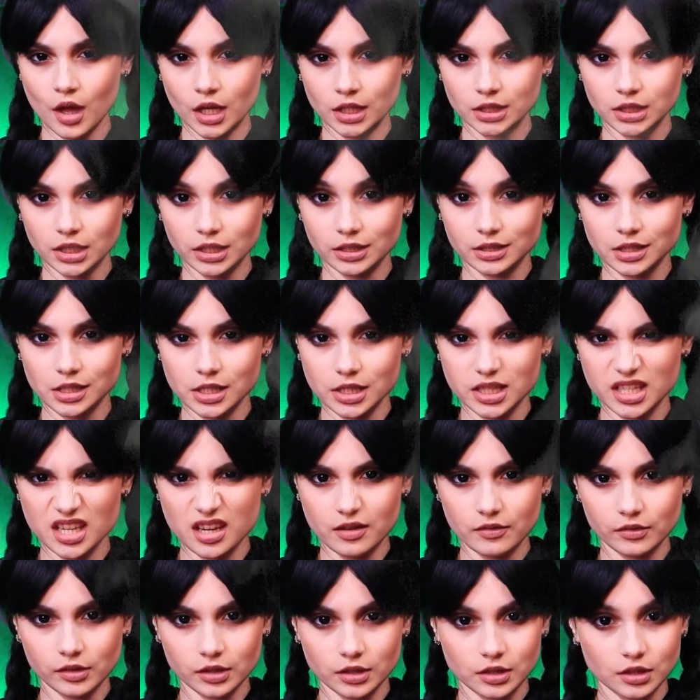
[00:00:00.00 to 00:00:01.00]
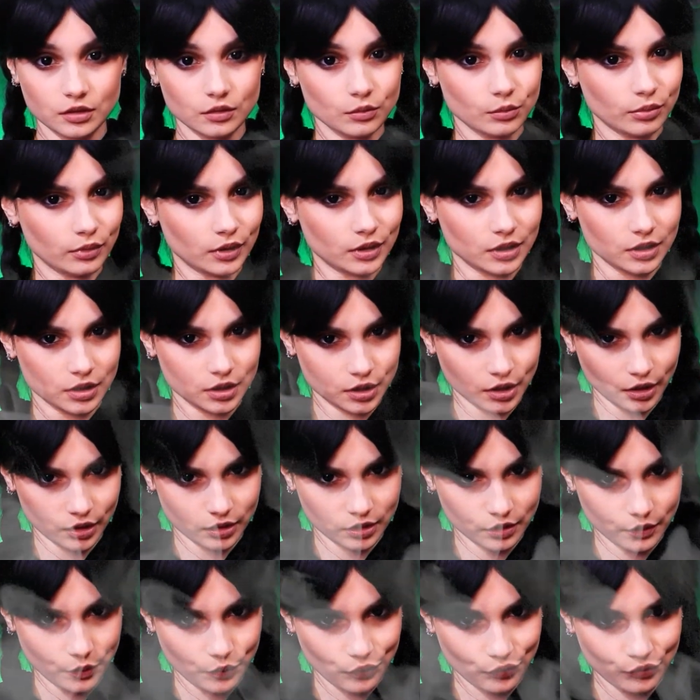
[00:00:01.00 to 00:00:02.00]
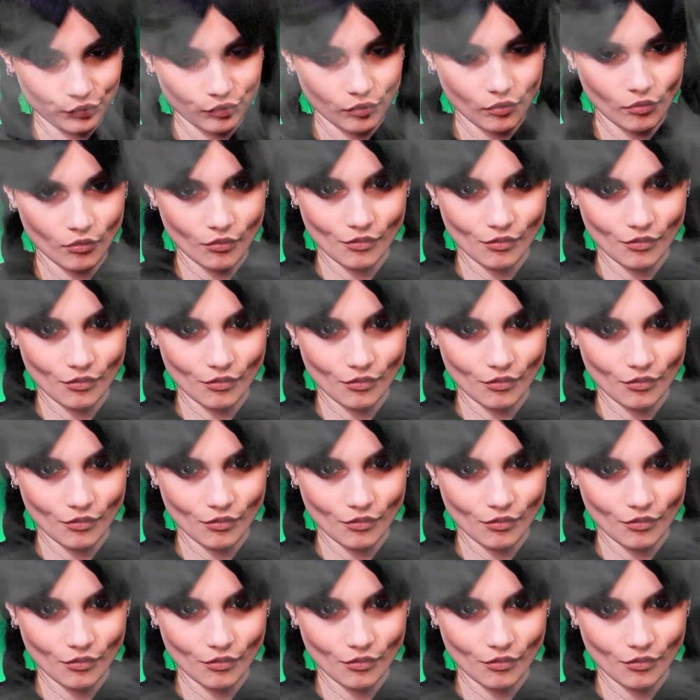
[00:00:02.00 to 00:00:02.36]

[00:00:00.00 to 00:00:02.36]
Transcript: eine grausame Schlacht der Babysitter austragen.